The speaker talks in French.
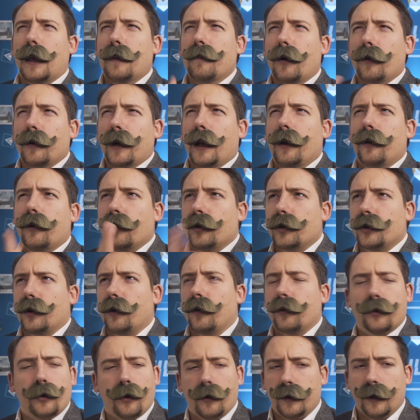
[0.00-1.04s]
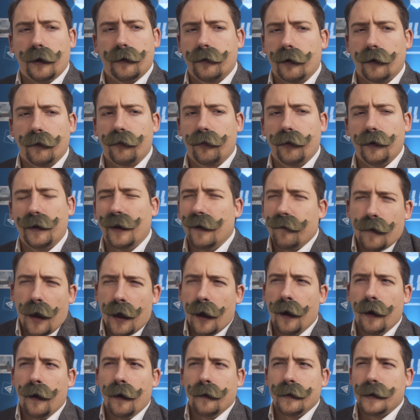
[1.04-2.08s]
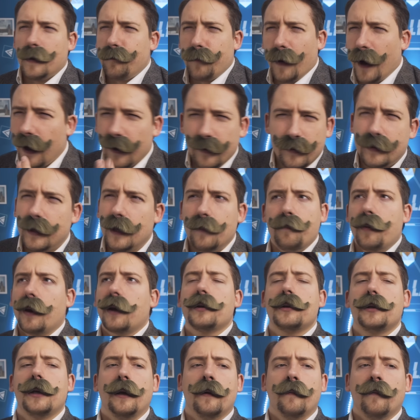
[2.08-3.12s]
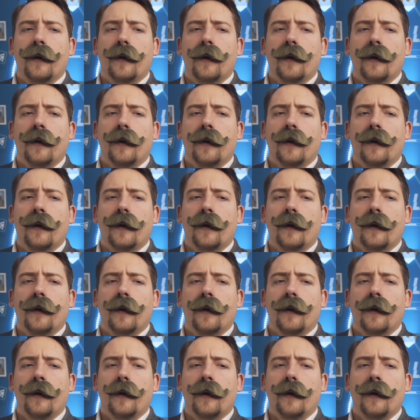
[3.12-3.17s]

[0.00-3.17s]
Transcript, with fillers: Il manque quelque chose quand elle s'enfuit. C'est pas assez perché,